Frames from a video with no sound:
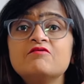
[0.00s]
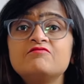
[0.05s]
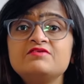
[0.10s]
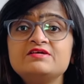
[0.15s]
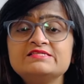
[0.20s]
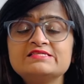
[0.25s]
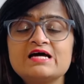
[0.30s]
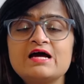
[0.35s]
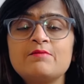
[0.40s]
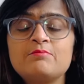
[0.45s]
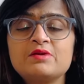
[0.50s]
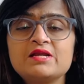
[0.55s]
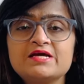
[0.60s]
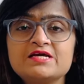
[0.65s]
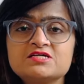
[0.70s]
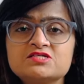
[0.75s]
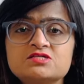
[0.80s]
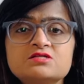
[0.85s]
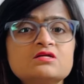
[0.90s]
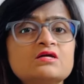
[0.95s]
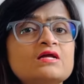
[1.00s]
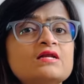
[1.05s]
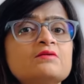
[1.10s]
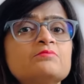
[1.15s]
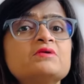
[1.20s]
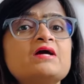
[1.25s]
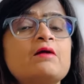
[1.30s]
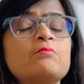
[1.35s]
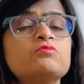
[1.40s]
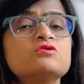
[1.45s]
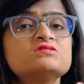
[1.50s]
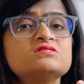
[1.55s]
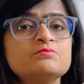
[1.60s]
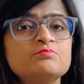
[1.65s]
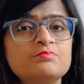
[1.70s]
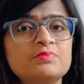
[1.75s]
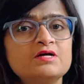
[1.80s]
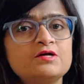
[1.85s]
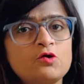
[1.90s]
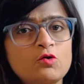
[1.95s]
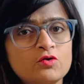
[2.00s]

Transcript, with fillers: वीज़ा एप्लीकेशन के लिए भी आपको सिंपल